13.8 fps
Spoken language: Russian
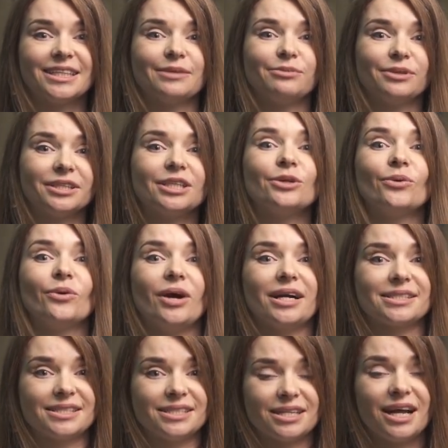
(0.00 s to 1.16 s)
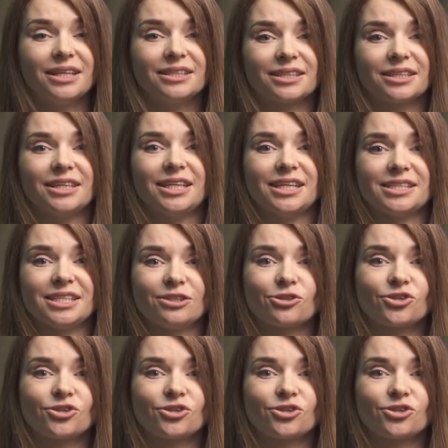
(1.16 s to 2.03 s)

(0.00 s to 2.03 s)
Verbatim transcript: Я благодарю акселератор за то,